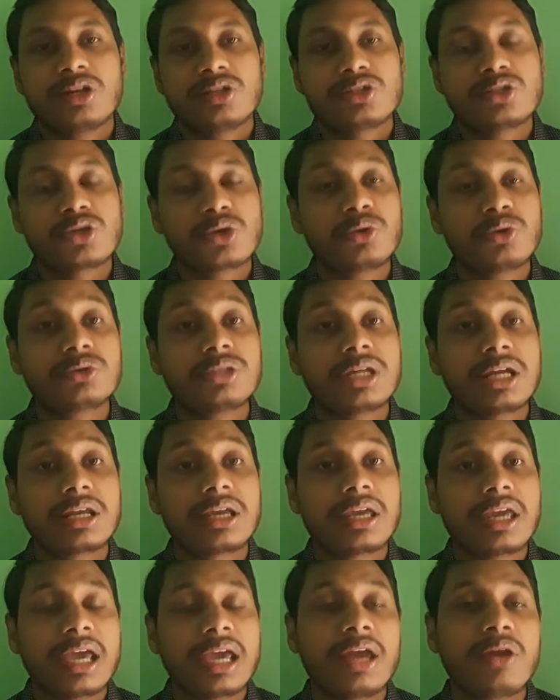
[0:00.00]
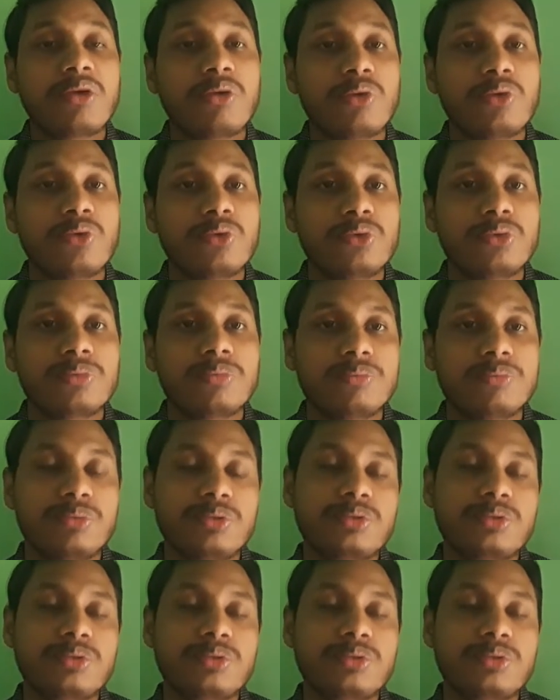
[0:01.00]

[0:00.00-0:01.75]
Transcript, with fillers: যখন তার জ্ঞান হলো বুঝ